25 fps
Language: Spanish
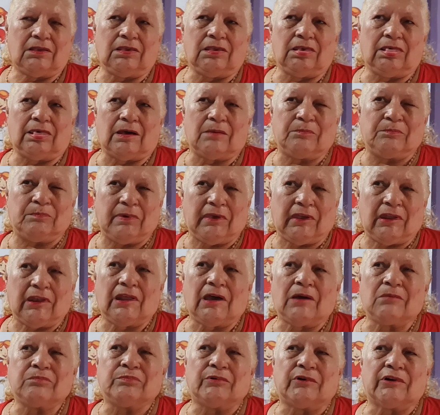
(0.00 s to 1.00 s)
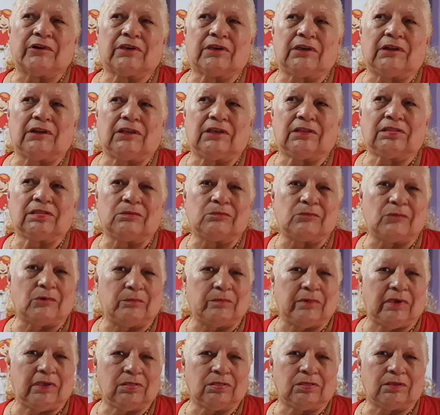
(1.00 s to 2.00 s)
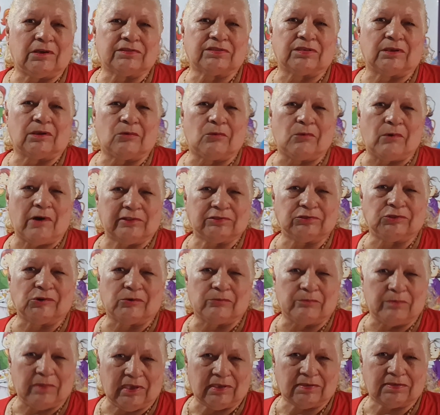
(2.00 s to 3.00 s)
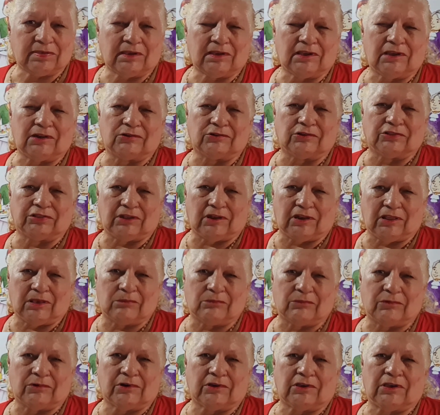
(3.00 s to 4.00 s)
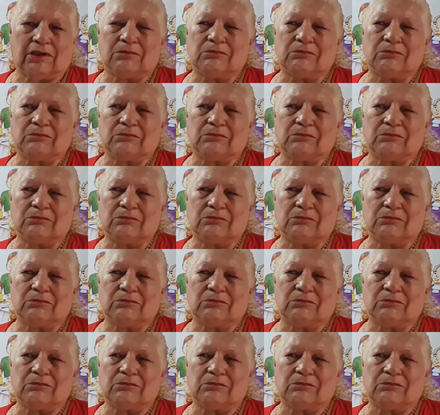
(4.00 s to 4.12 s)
Y da pena porque en este momento hace cuatro meses que no tenemos,